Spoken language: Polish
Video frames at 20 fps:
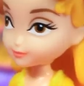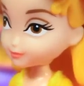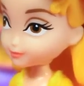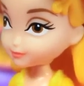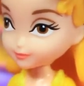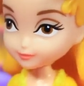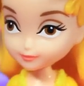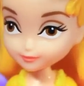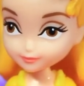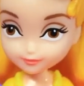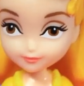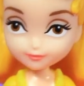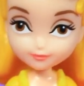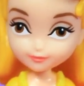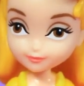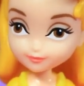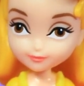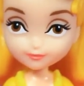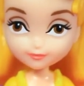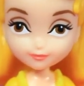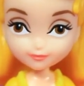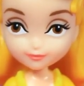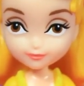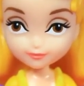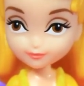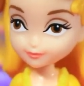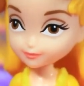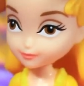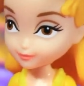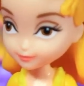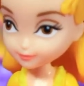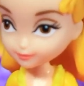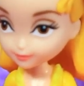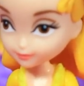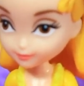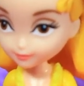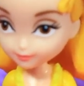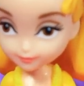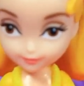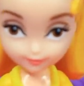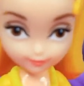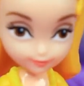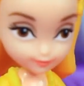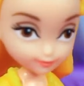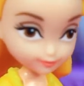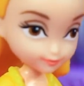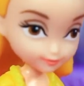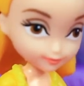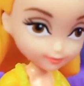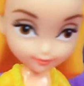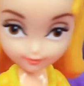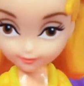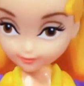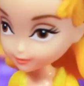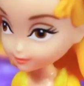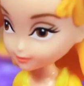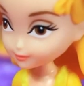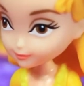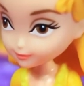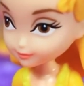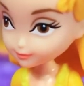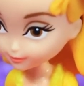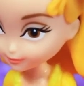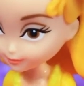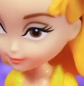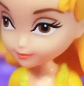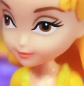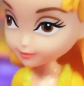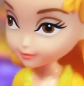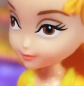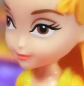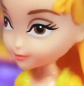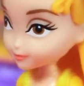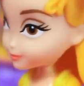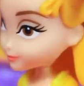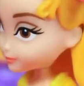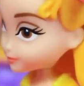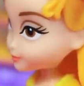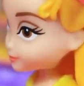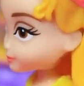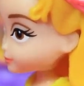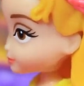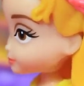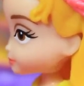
żółtą z czerwoną narzutą i z